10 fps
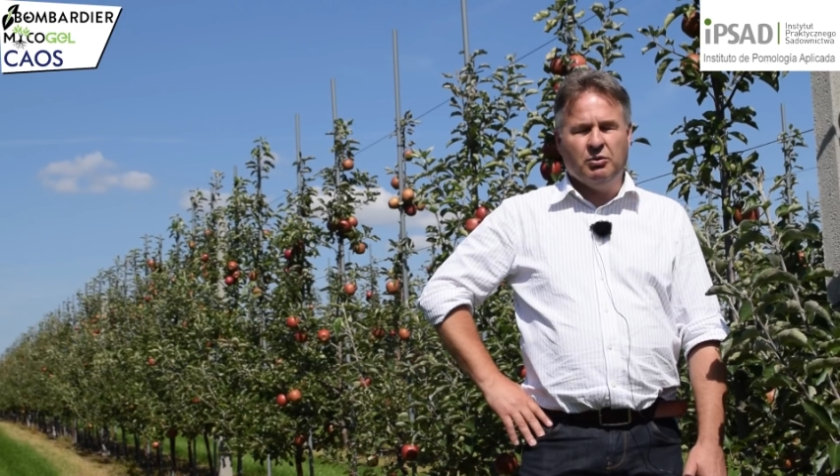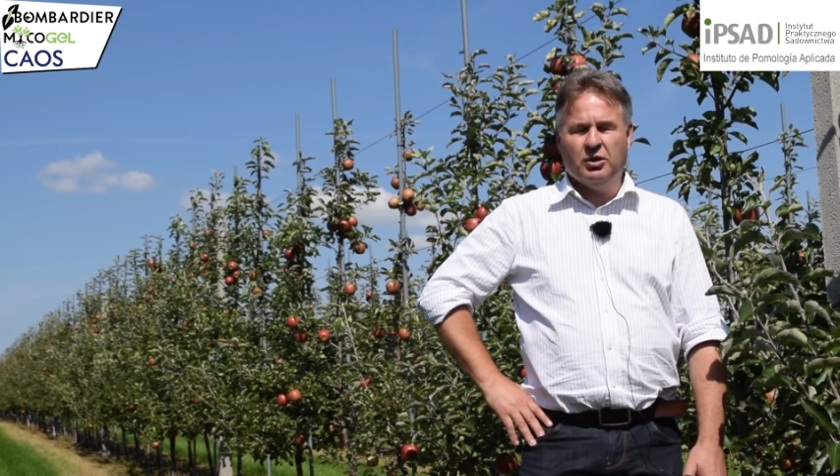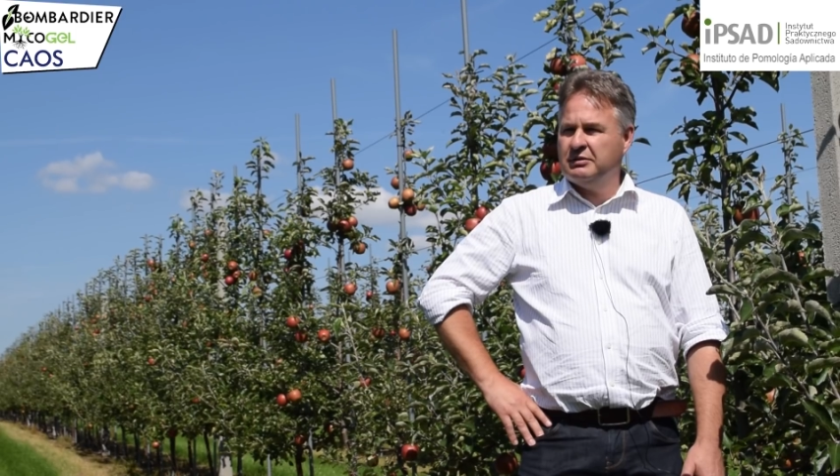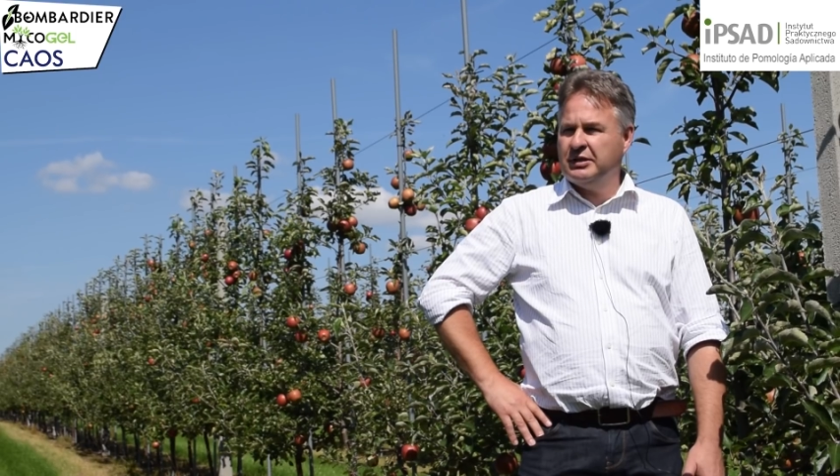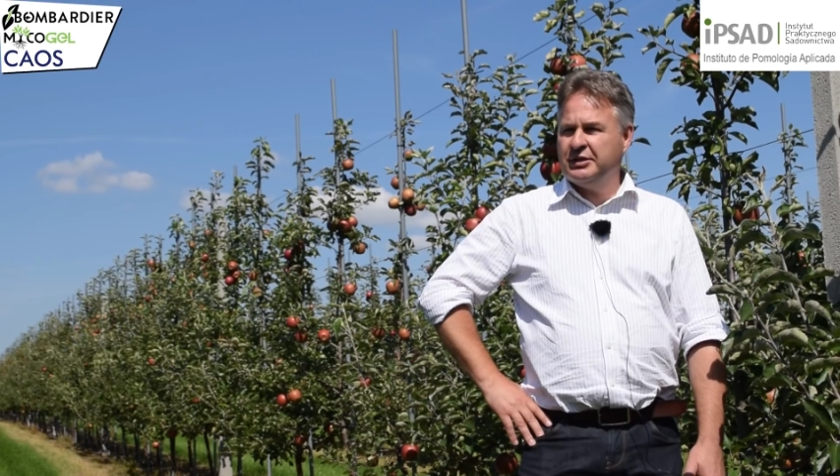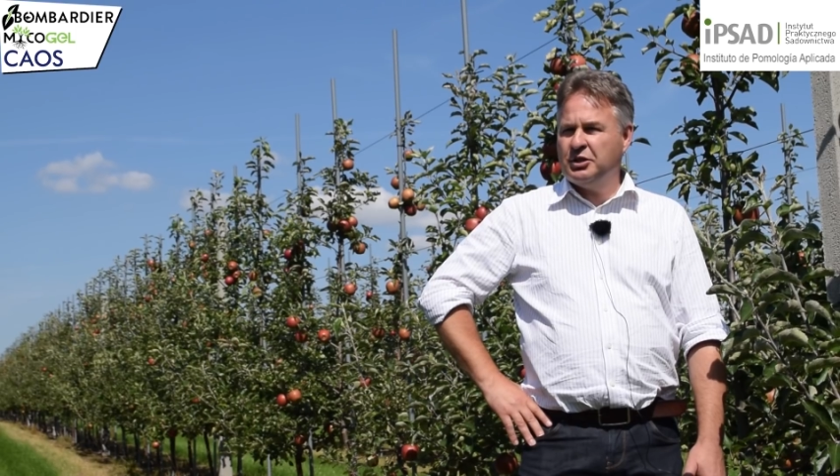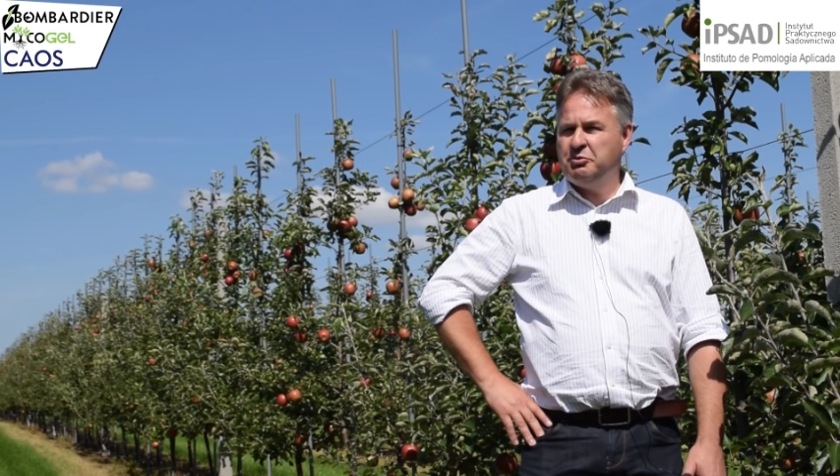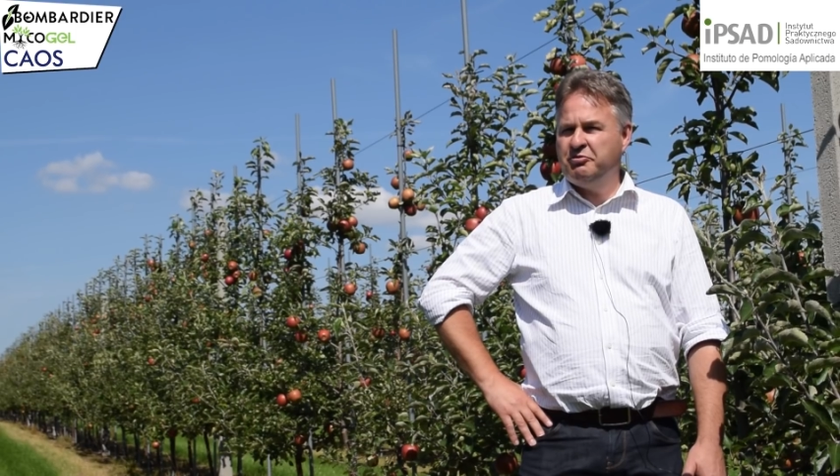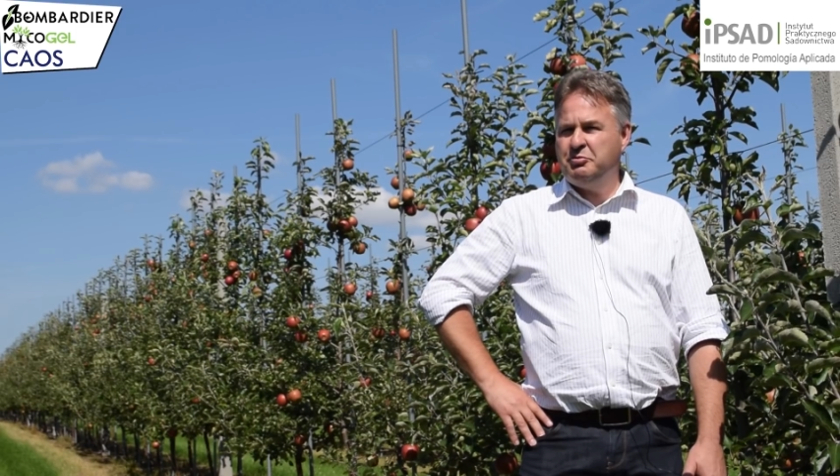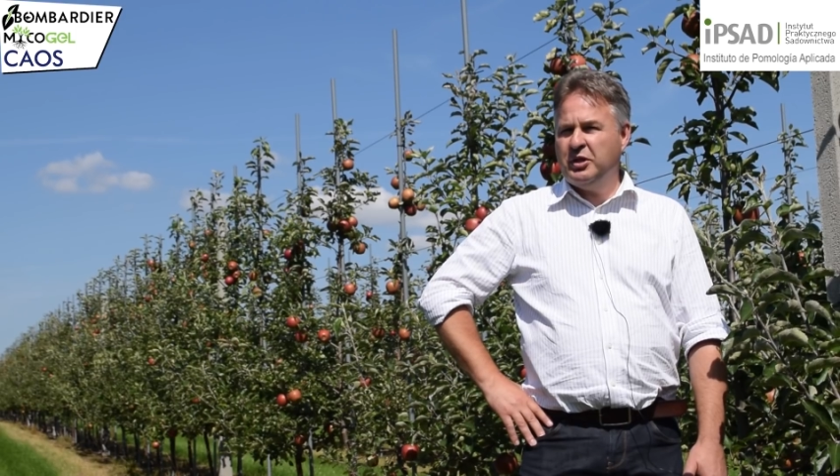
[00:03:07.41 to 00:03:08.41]
porque se
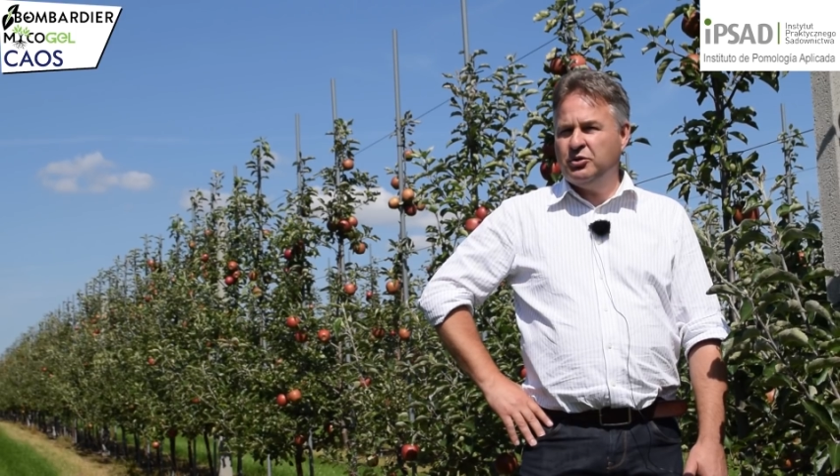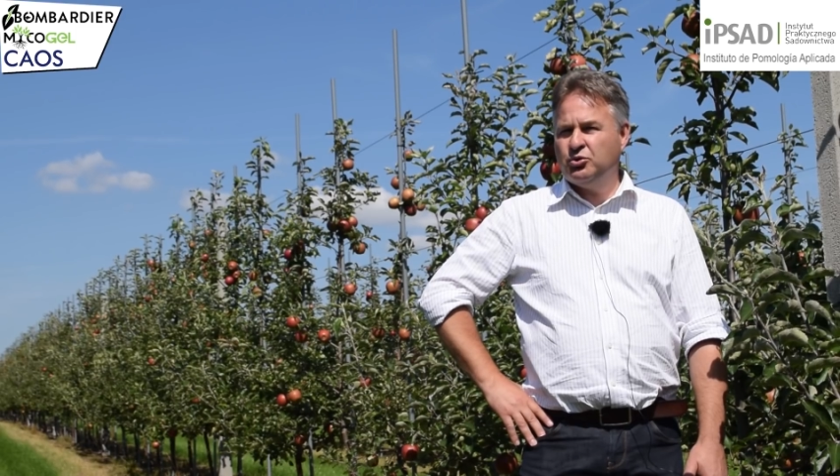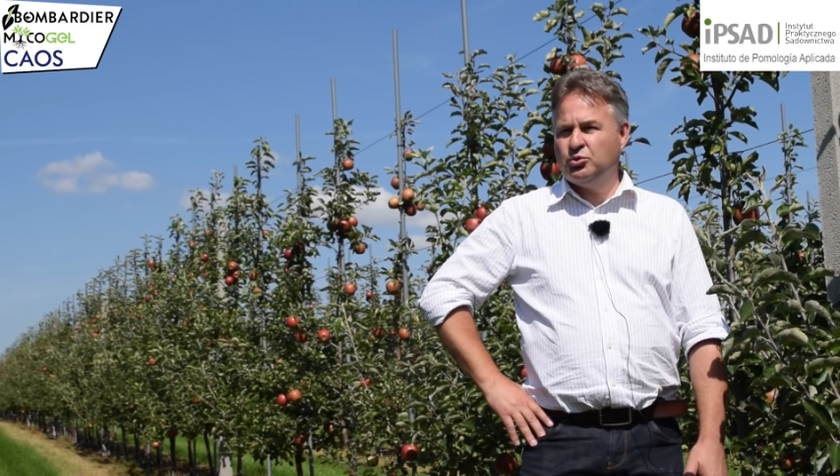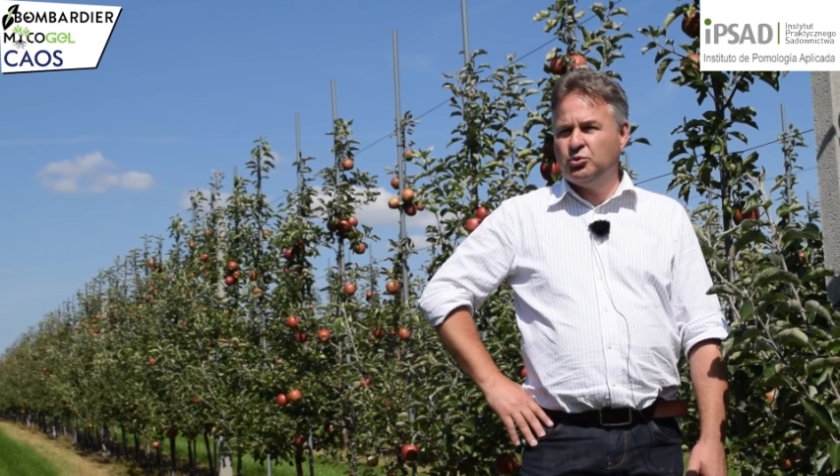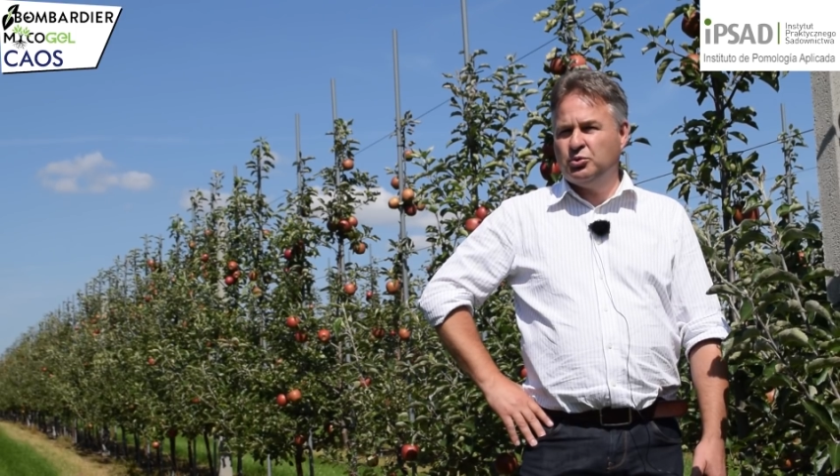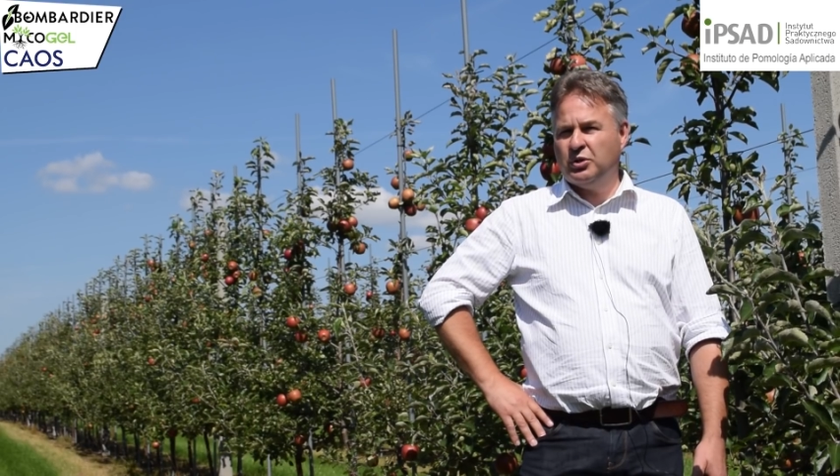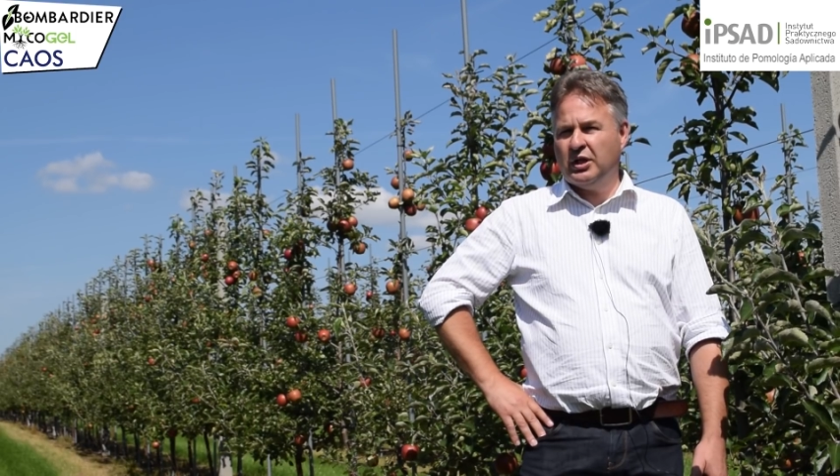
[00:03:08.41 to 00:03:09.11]
pudo ver la diferencia